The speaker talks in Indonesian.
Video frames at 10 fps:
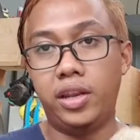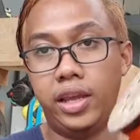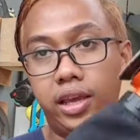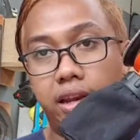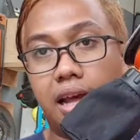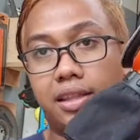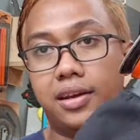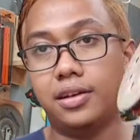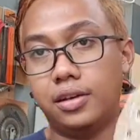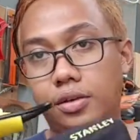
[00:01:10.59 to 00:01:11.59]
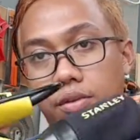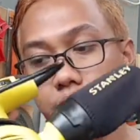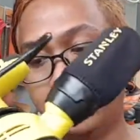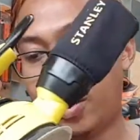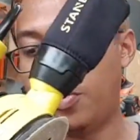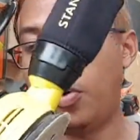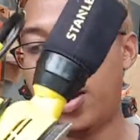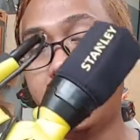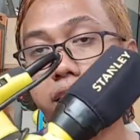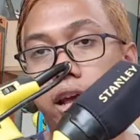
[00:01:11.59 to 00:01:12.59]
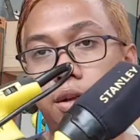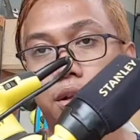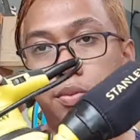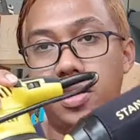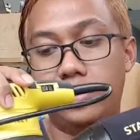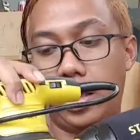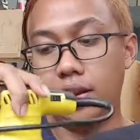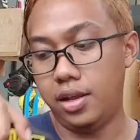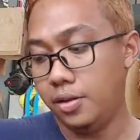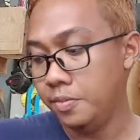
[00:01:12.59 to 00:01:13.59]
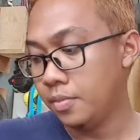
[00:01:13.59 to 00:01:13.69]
ini datang saya menggunakan ini ya teman-teman Stanley